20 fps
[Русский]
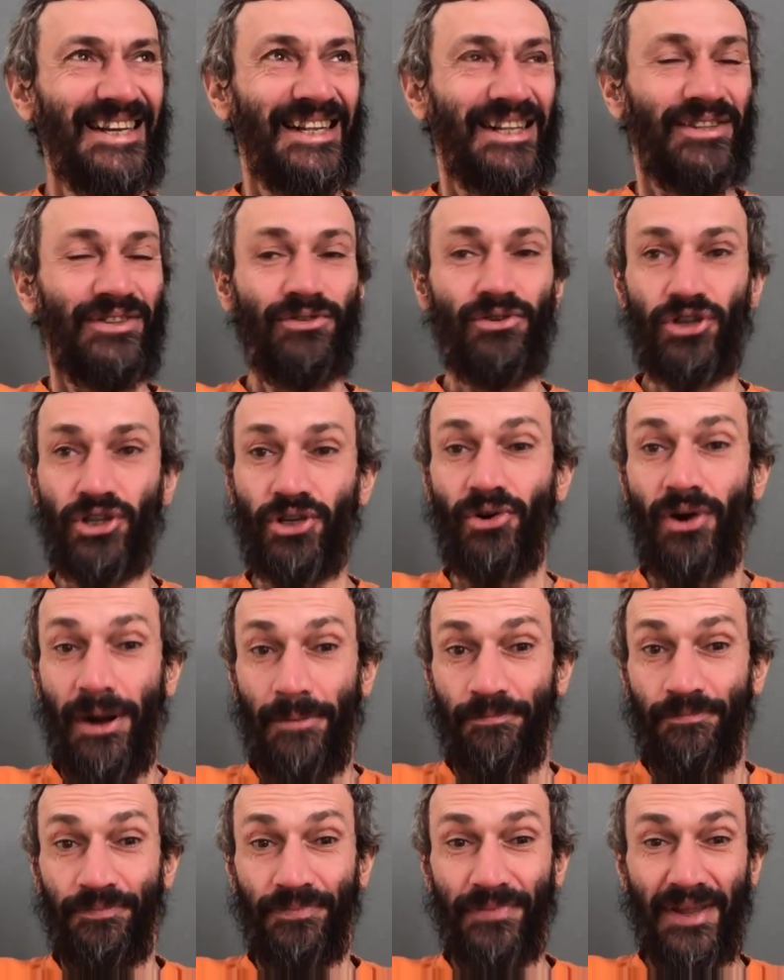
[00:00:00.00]
Ну
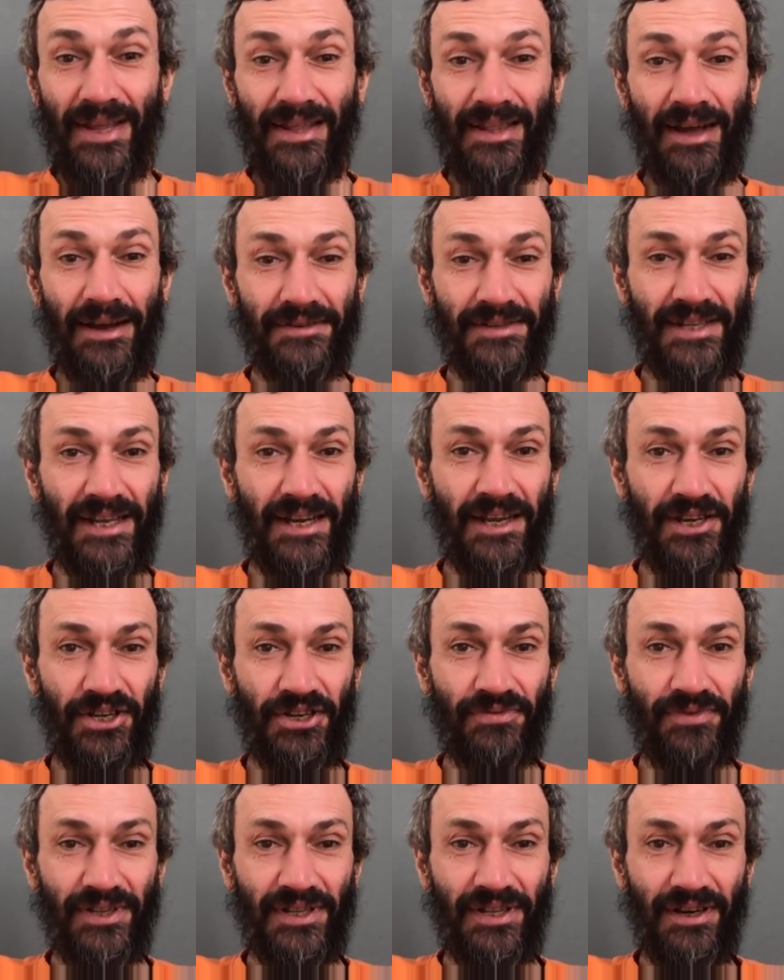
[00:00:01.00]
что, до
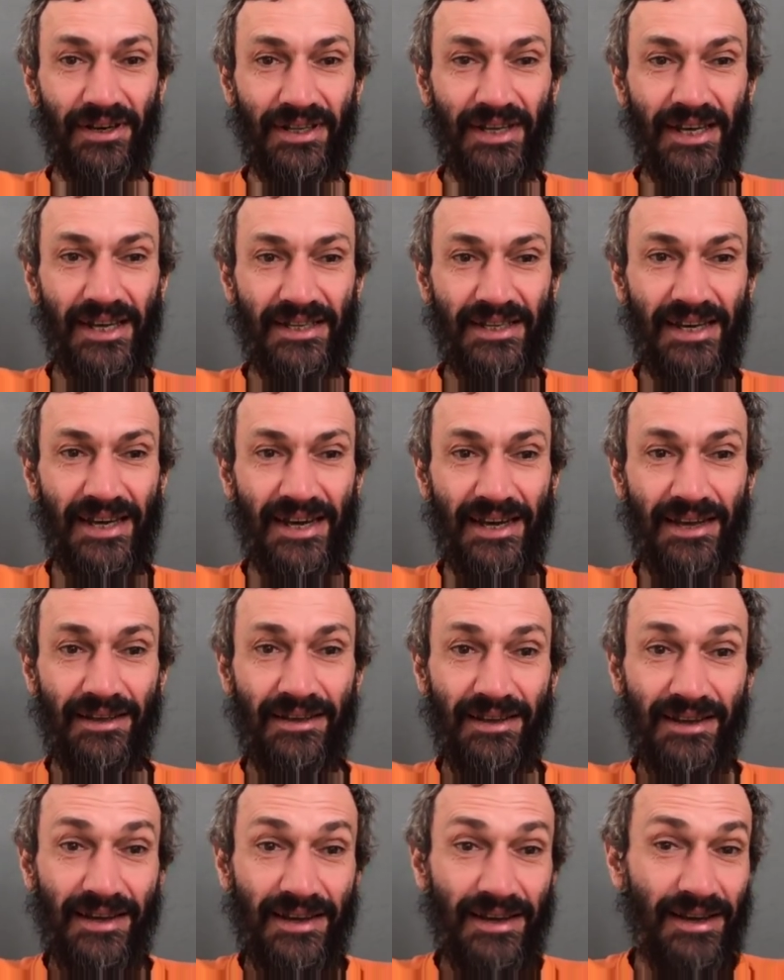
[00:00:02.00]
встреч в интернете,
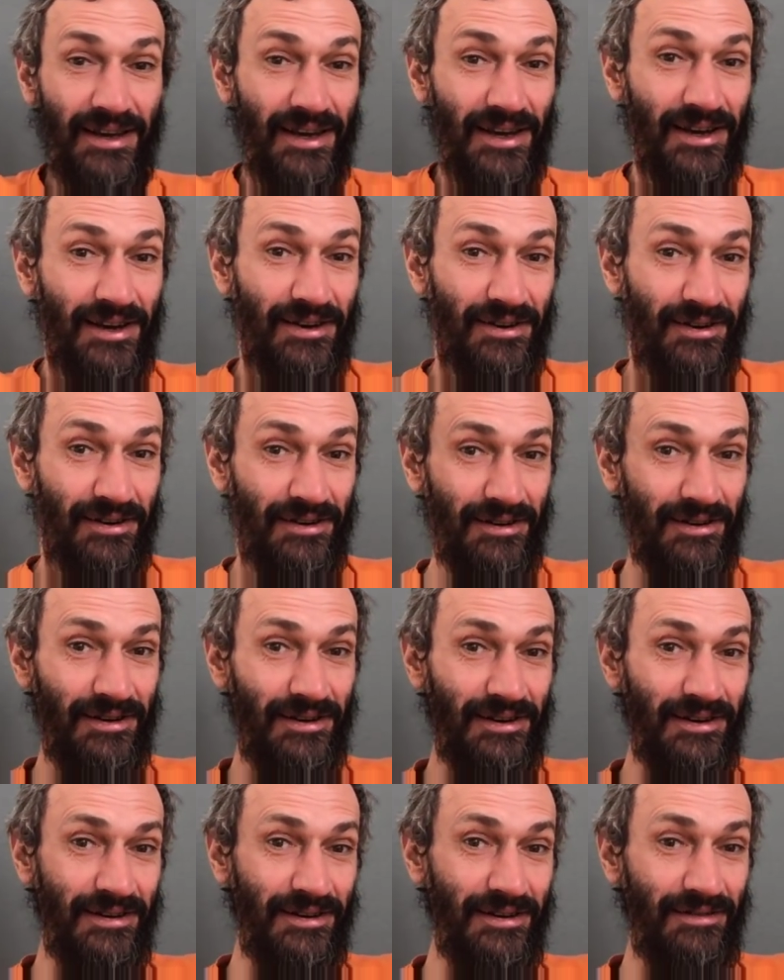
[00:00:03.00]

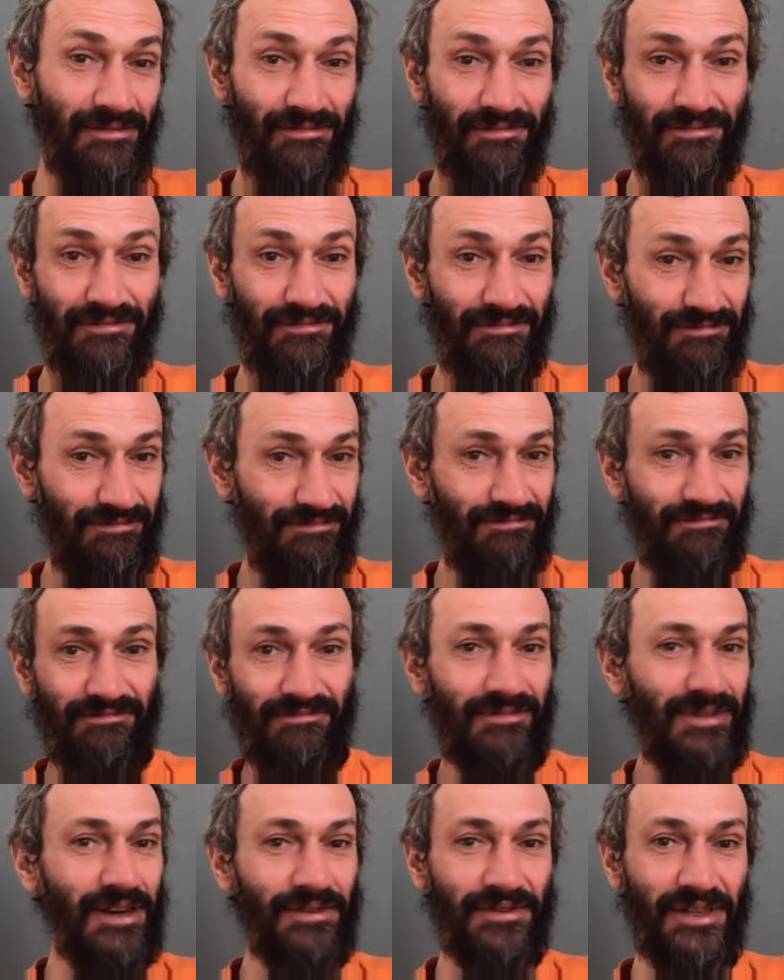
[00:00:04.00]
э,
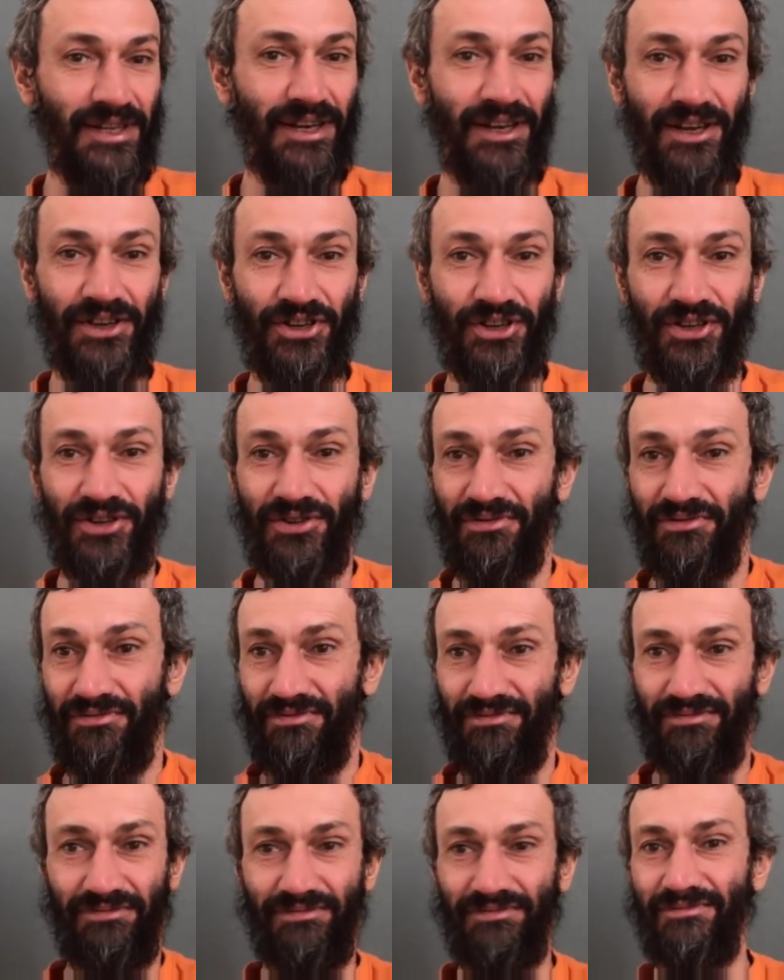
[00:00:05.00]
до встреч
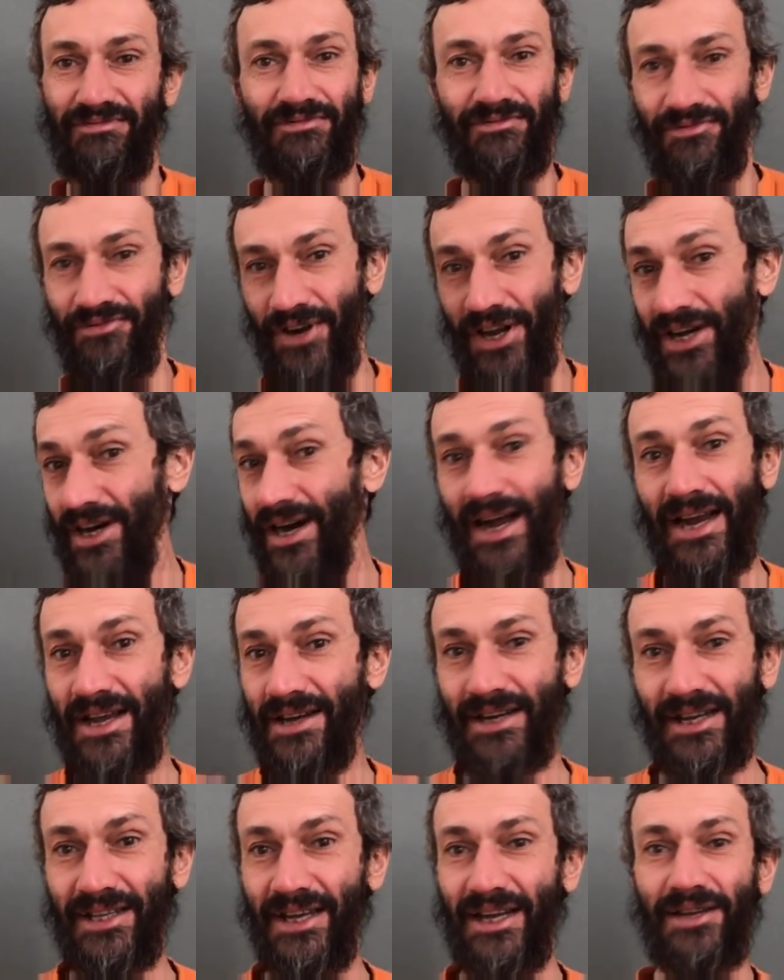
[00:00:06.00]
в реале
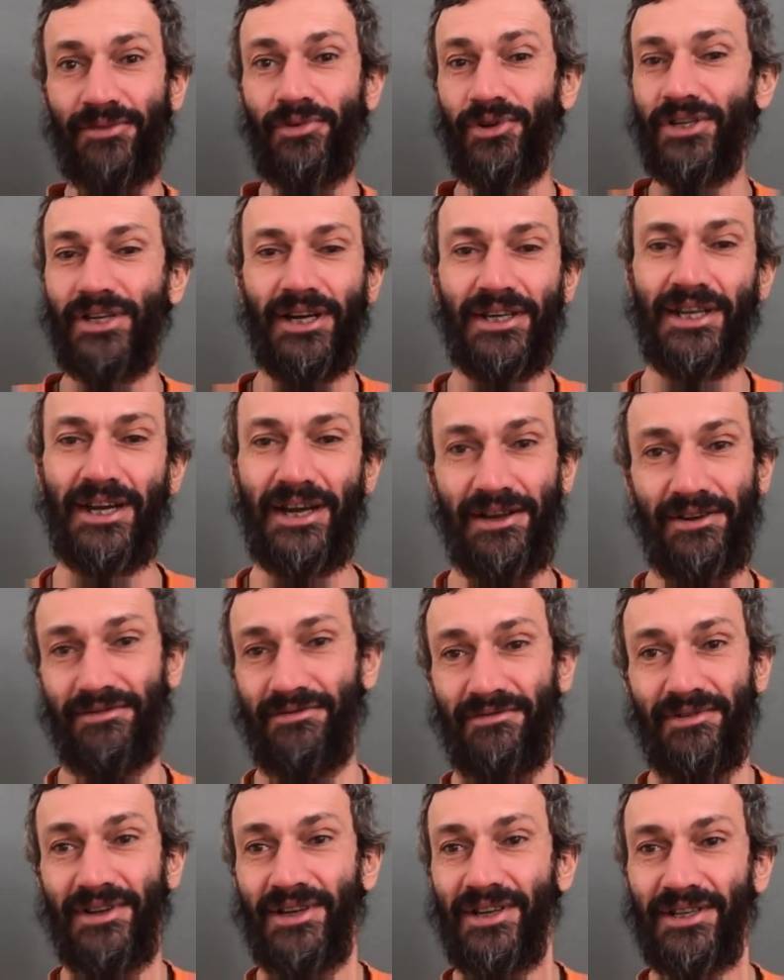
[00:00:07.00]
когда-нибудь, когда
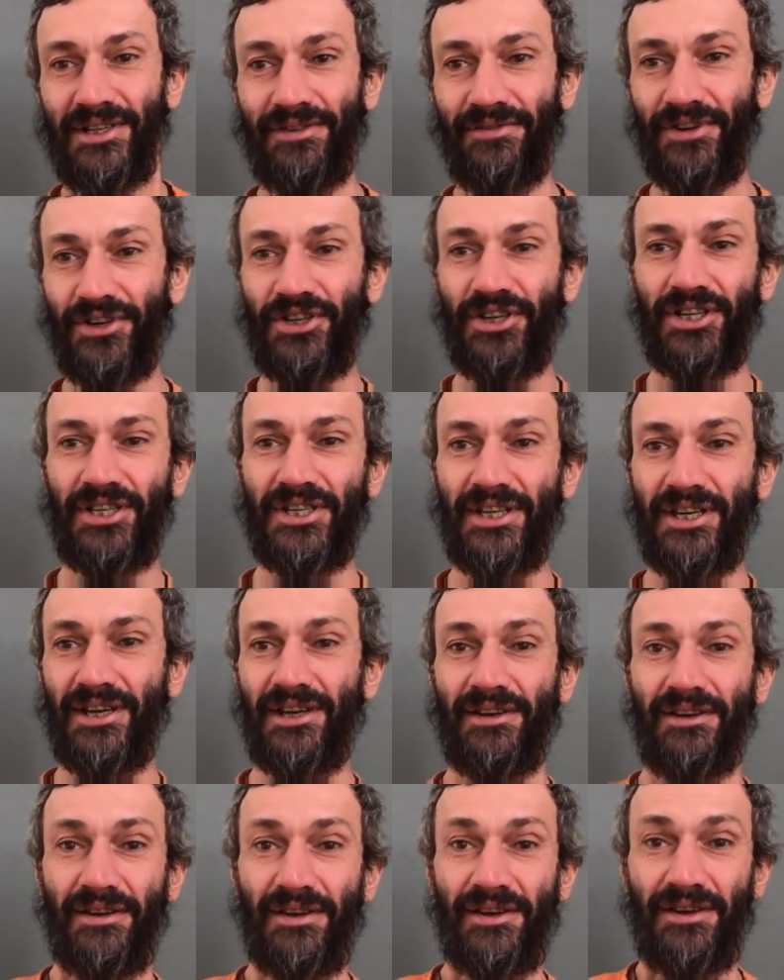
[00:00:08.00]

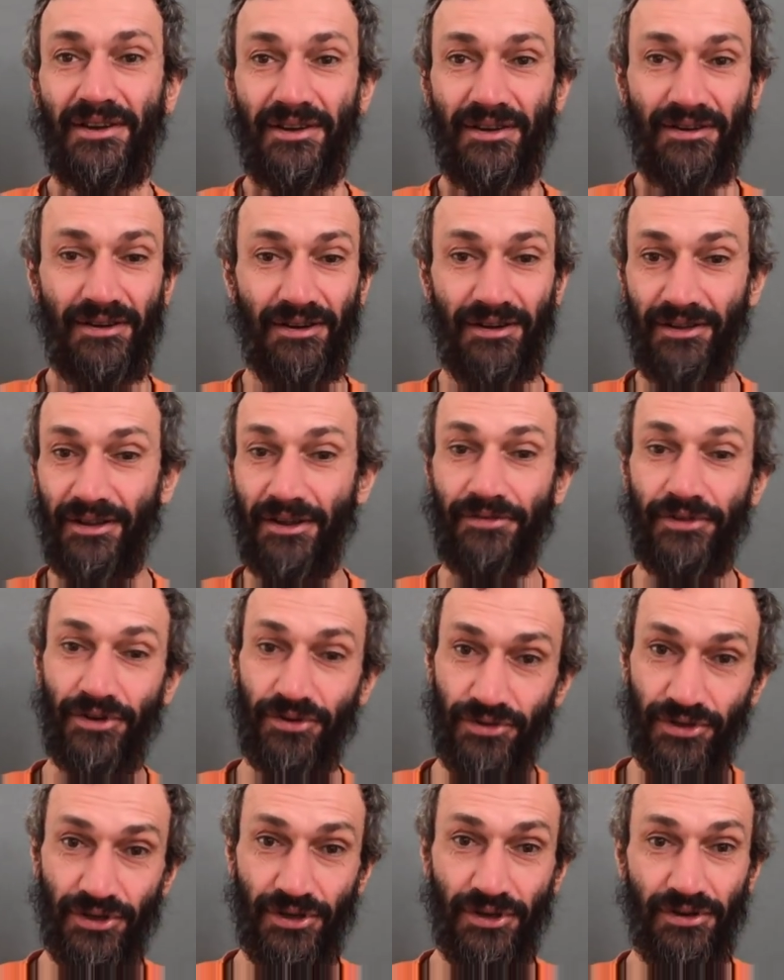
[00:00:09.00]
завершится
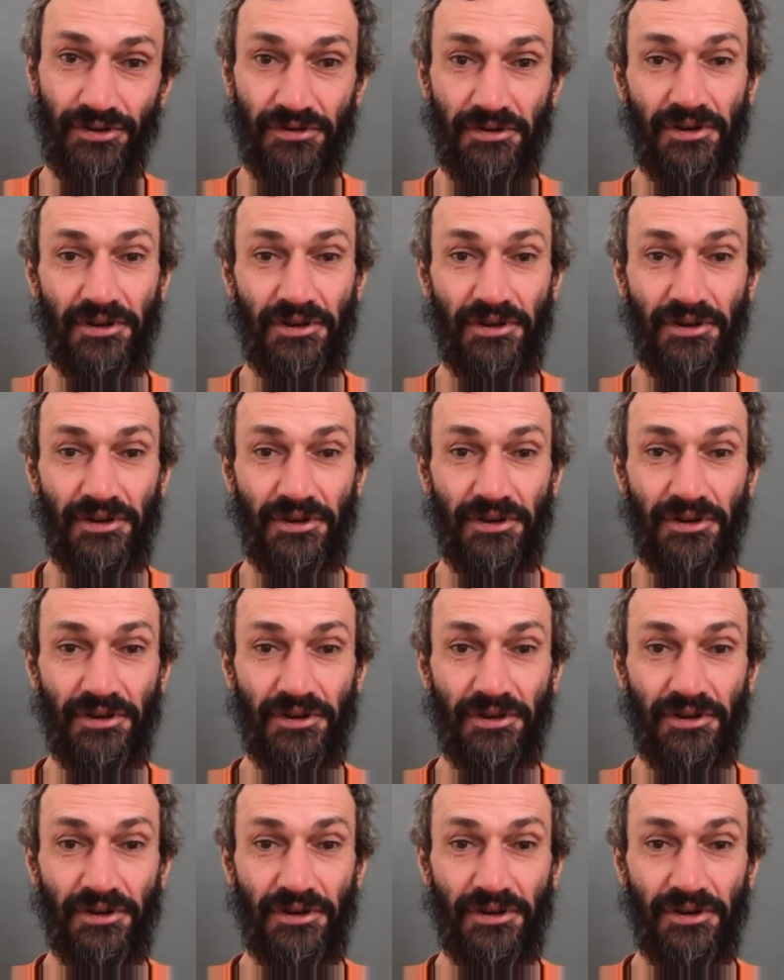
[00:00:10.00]
коронавирус.